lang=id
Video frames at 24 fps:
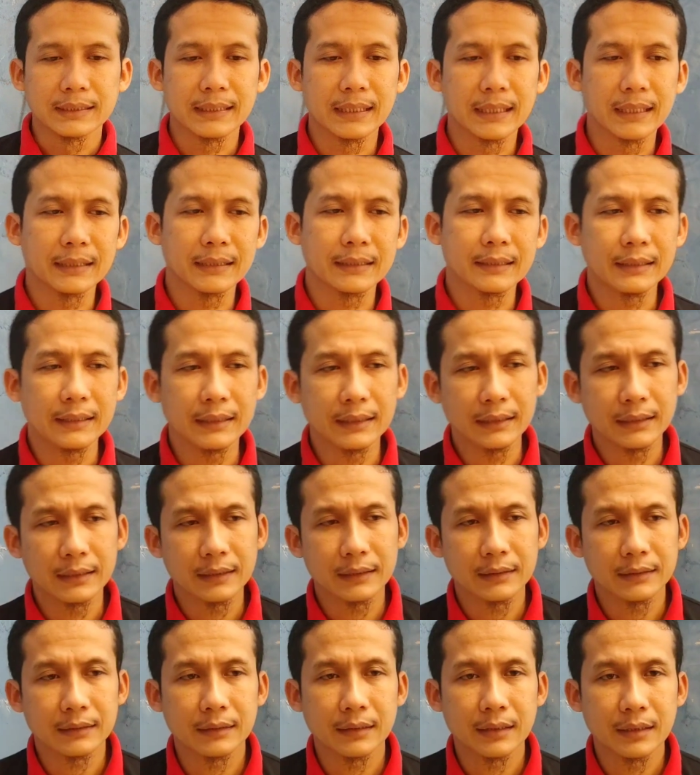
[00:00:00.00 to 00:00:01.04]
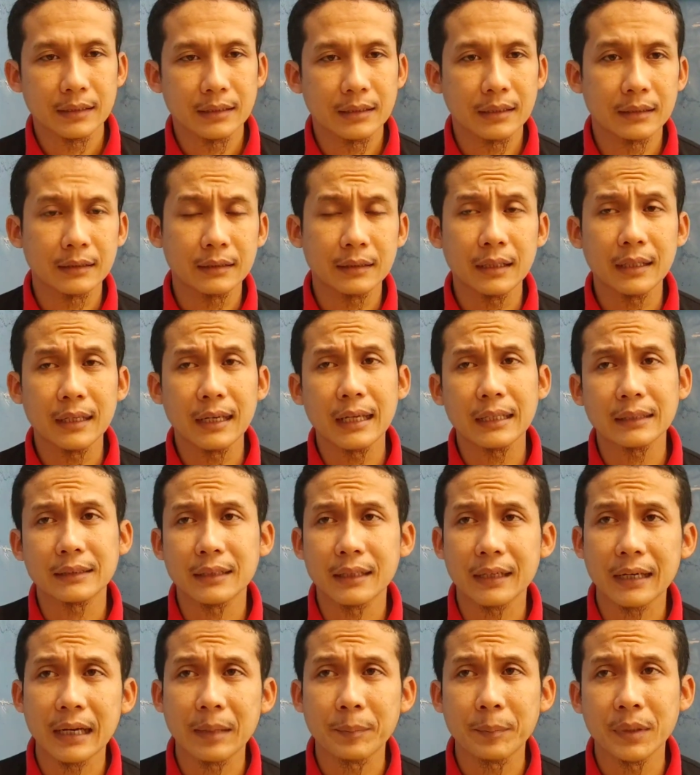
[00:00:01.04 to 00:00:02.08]
Jadi setelah
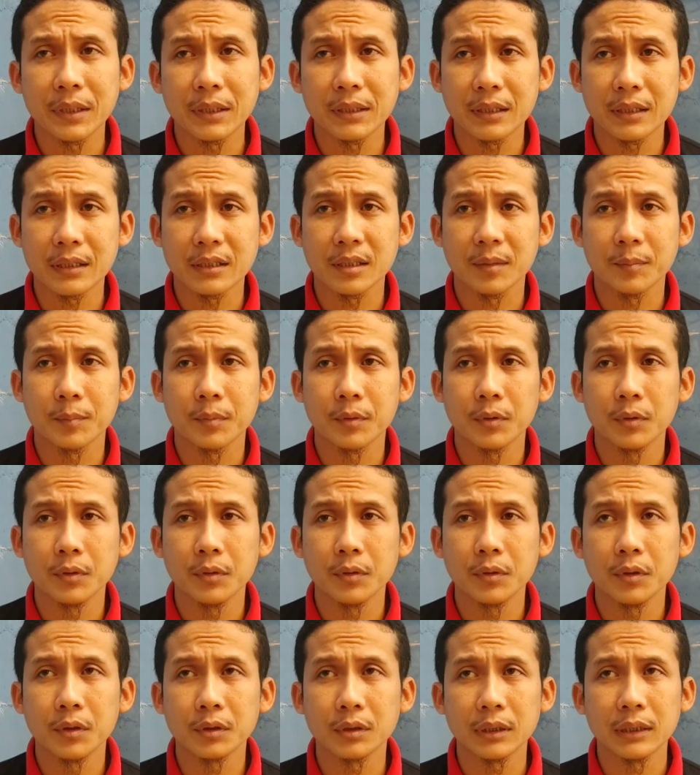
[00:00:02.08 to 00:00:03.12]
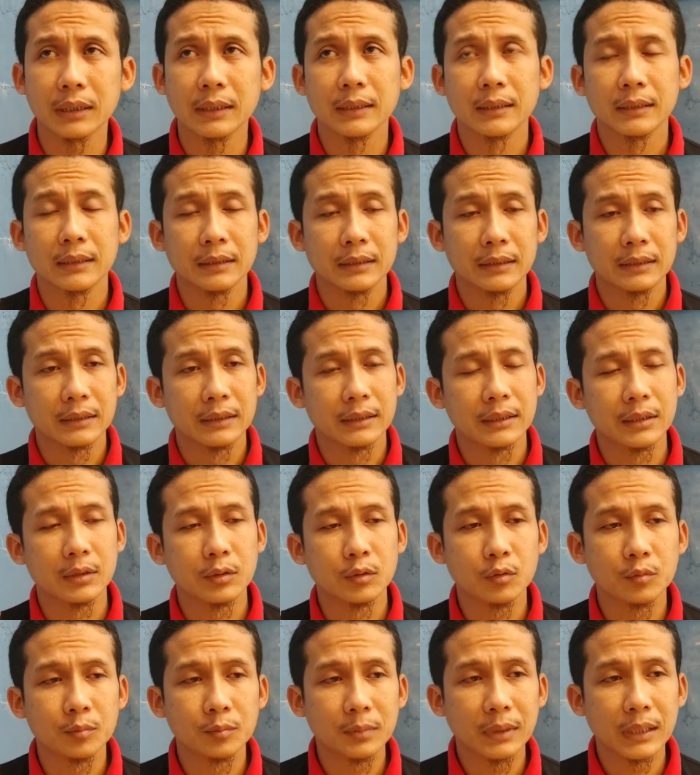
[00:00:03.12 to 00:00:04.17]
terapi tersebut
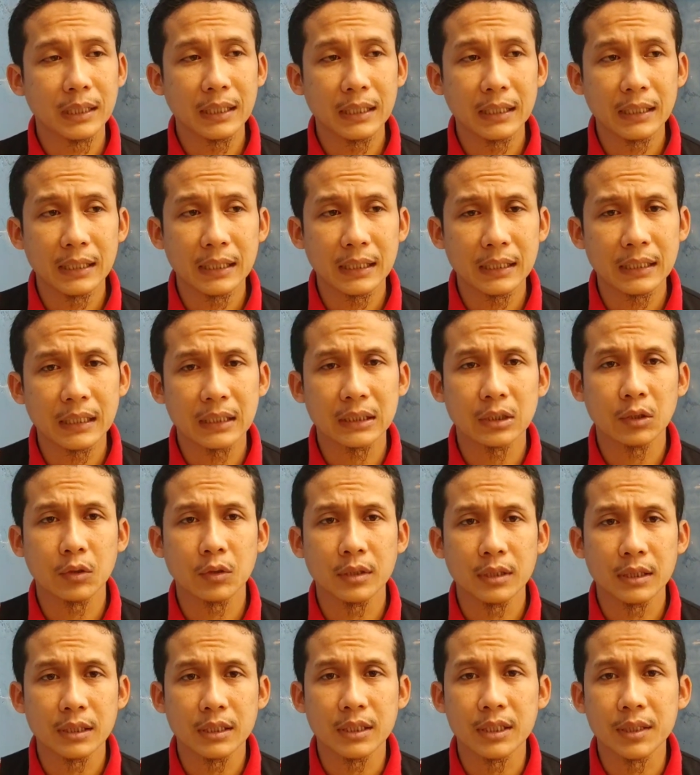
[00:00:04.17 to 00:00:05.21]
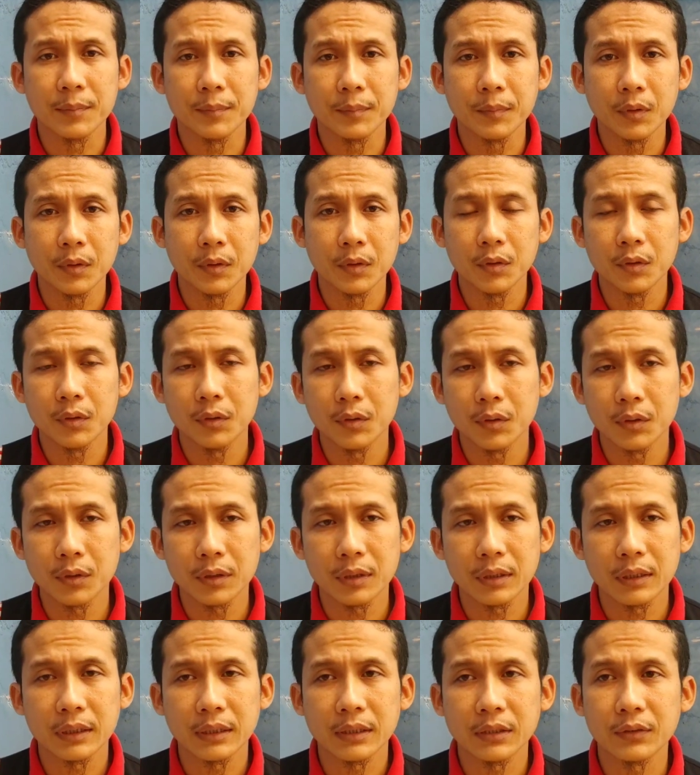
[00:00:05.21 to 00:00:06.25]
diumbar atau
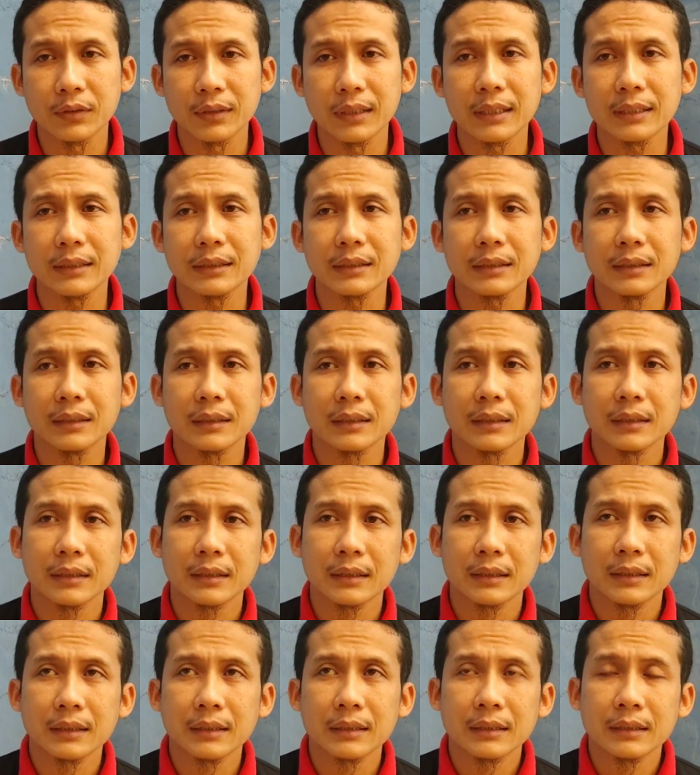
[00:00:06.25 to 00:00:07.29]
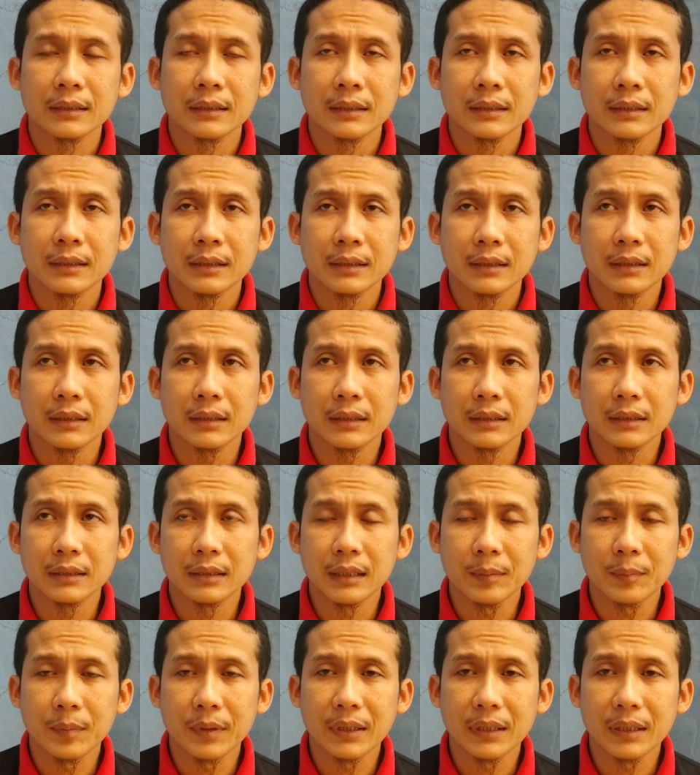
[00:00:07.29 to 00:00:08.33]
dijemur, itu kan
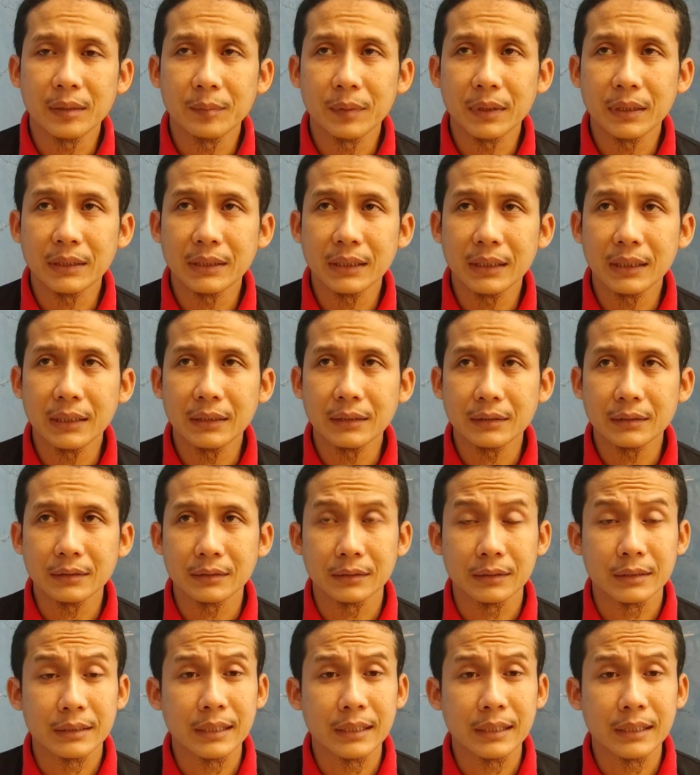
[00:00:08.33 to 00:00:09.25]
eh, apa namanya?